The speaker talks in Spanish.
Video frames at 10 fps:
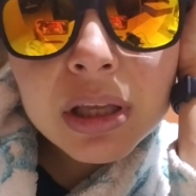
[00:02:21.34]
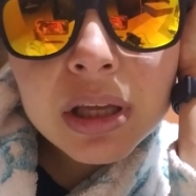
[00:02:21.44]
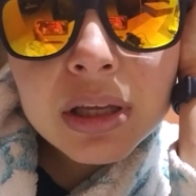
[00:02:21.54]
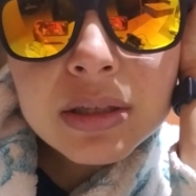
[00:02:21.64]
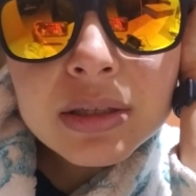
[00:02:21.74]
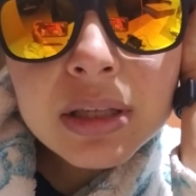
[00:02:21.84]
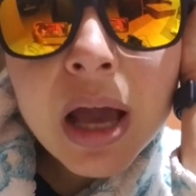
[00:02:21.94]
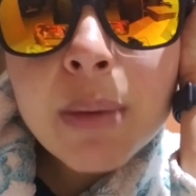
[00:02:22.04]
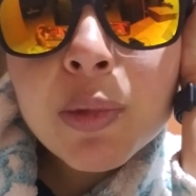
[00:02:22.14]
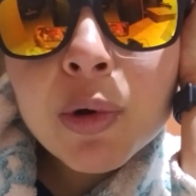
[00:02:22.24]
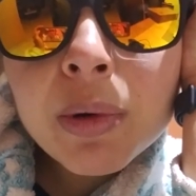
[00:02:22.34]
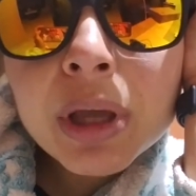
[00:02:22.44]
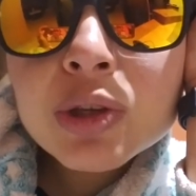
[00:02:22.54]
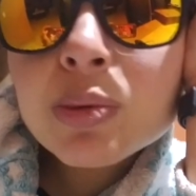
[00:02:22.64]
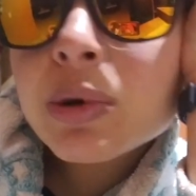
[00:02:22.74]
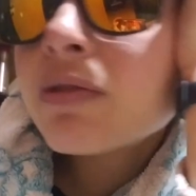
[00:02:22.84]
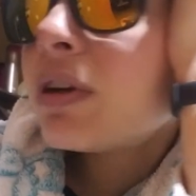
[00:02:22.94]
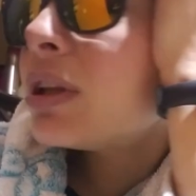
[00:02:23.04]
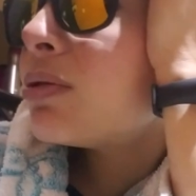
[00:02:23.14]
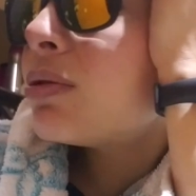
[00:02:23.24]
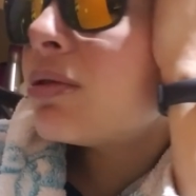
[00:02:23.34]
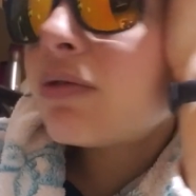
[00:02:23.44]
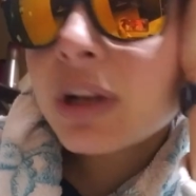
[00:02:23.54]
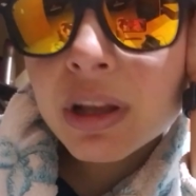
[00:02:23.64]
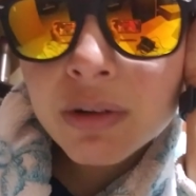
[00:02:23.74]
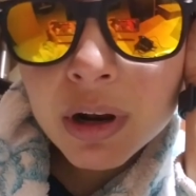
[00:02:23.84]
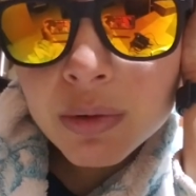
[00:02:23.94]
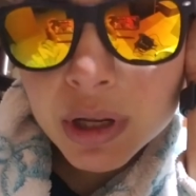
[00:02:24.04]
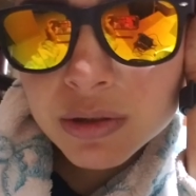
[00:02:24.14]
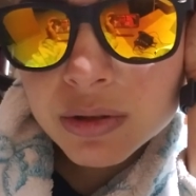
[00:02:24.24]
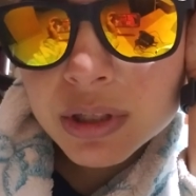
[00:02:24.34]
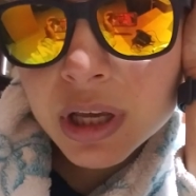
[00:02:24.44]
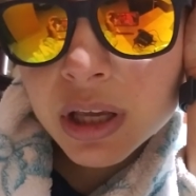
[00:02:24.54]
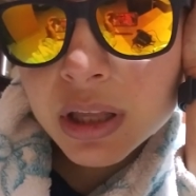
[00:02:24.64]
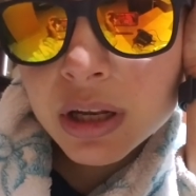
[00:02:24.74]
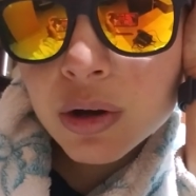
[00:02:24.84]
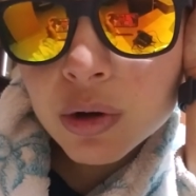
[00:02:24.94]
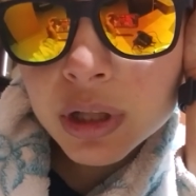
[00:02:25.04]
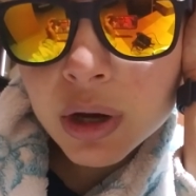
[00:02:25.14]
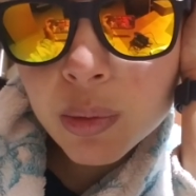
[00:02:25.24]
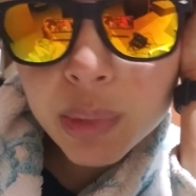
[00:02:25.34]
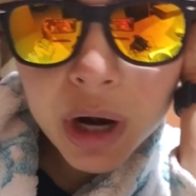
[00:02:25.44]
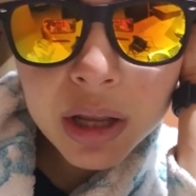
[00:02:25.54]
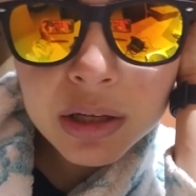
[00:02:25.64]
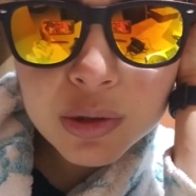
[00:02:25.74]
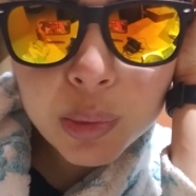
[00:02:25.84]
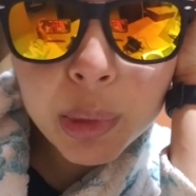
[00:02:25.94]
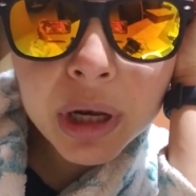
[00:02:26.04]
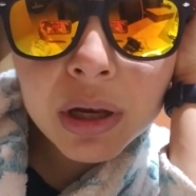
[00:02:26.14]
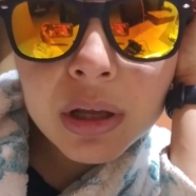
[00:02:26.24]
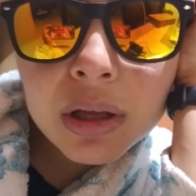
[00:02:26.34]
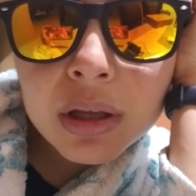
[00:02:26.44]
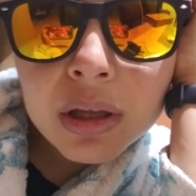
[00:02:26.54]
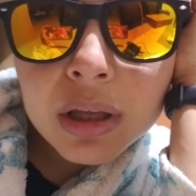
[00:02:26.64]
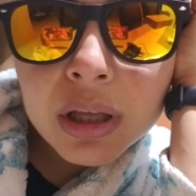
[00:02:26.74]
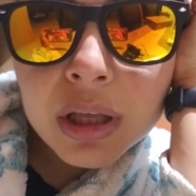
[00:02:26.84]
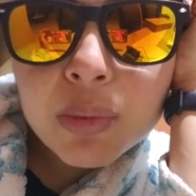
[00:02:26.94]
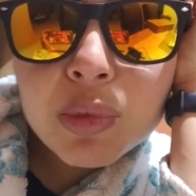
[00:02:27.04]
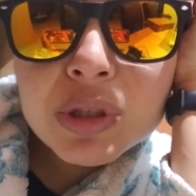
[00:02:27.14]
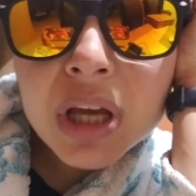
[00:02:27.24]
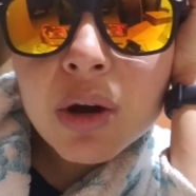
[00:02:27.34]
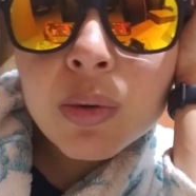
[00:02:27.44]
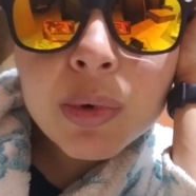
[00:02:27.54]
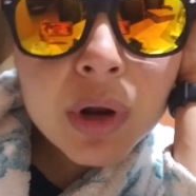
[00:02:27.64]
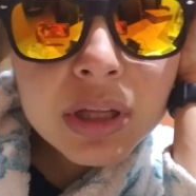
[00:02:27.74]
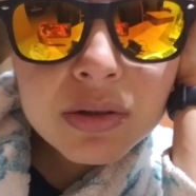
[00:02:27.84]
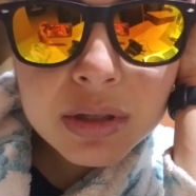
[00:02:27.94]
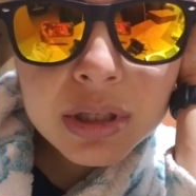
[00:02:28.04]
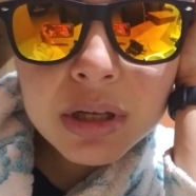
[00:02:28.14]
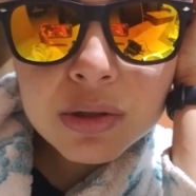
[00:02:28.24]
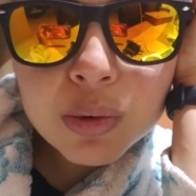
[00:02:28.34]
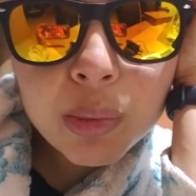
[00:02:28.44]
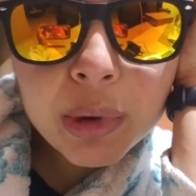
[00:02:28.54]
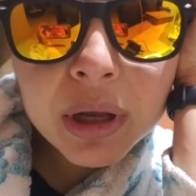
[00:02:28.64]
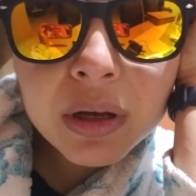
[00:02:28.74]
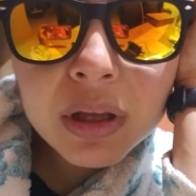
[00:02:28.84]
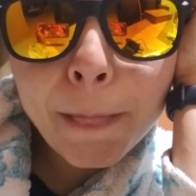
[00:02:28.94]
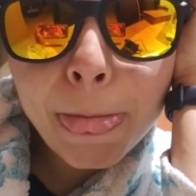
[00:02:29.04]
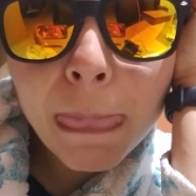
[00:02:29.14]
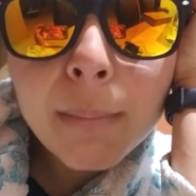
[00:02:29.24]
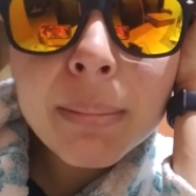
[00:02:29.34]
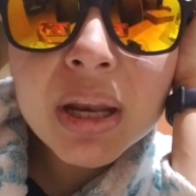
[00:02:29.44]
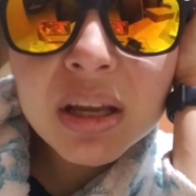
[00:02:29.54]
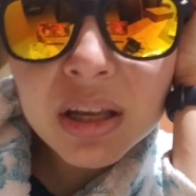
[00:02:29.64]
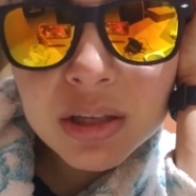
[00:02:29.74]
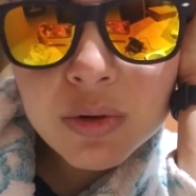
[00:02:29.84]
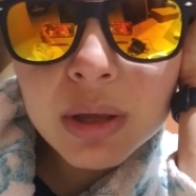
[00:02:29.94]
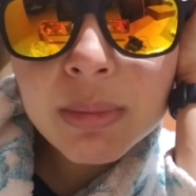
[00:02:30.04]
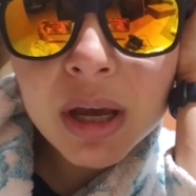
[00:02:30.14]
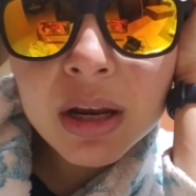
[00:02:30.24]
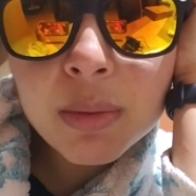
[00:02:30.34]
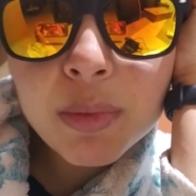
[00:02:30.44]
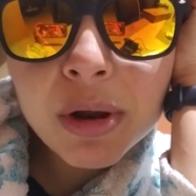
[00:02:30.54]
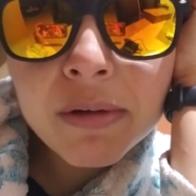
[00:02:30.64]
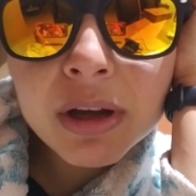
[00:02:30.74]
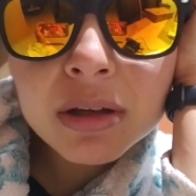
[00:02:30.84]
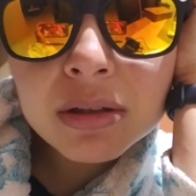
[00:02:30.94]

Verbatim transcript: Este, aprovecho porque faltó, faltaron algunas cosas aquí de comprar del súper. Y pues ya compro las cosas del súper. Eh, me regreso a que me hagan la prueba.